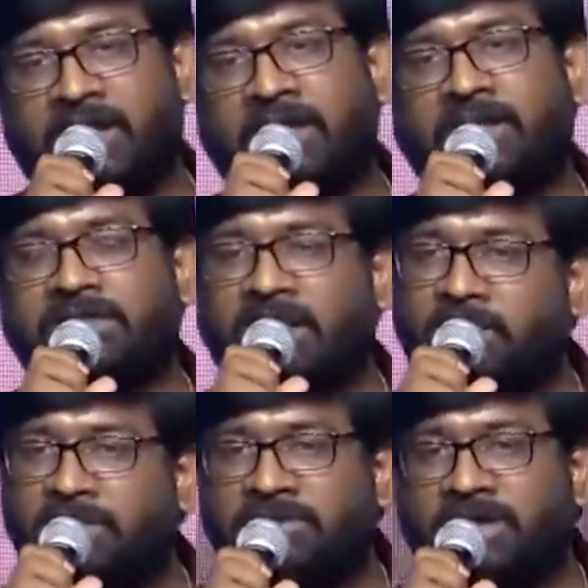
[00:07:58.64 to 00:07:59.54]
చాలా
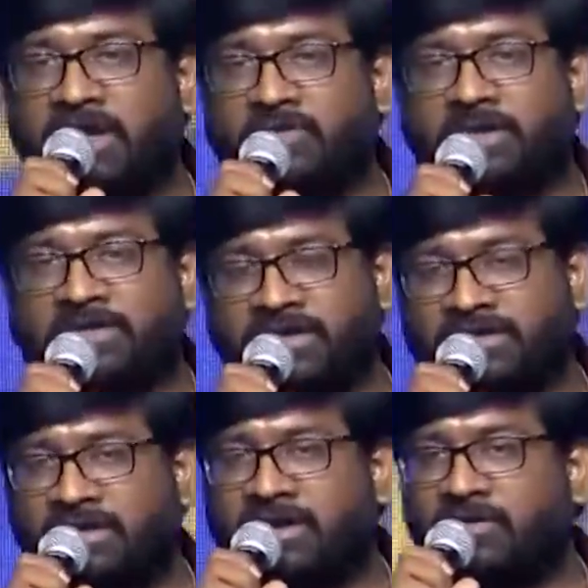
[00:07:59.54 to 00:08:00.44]
మంచి ఆర్ట్ వర్క్
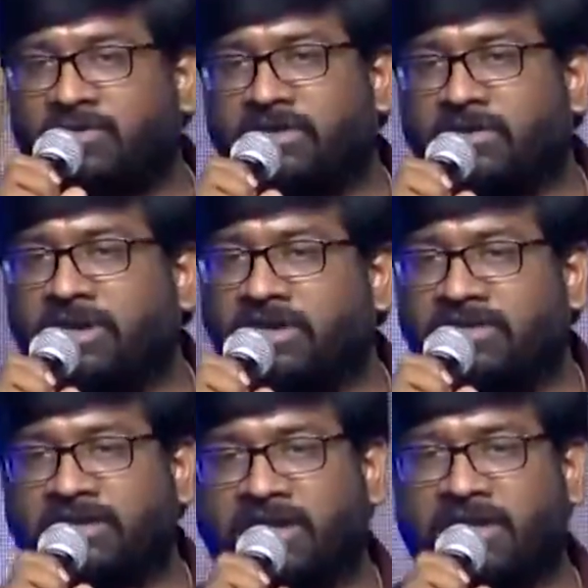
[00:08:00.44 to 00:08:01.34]
చేసి నాకు సినిమాని
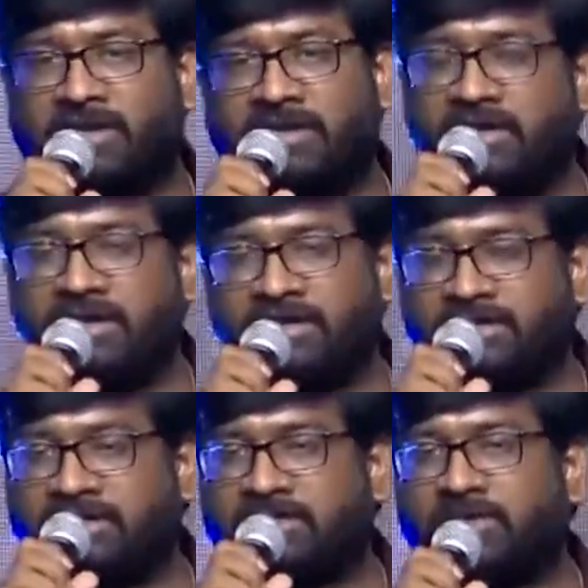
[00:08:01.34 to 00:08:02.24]
చాలా
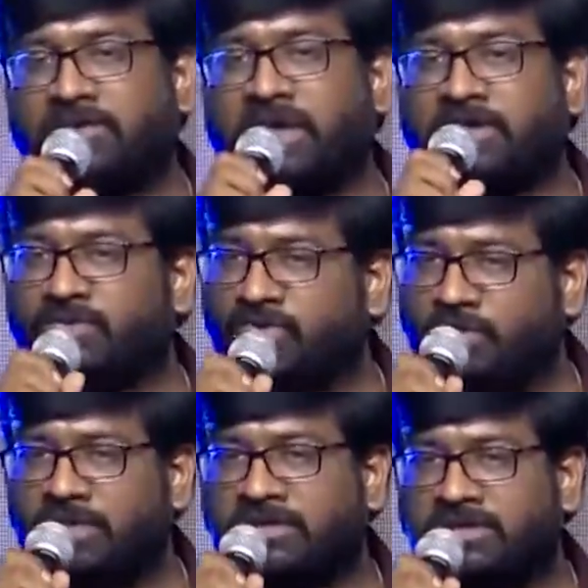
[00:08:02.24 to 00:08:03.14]
ఇచ్చేశారు థ్యాంక్ యూ సో మచ్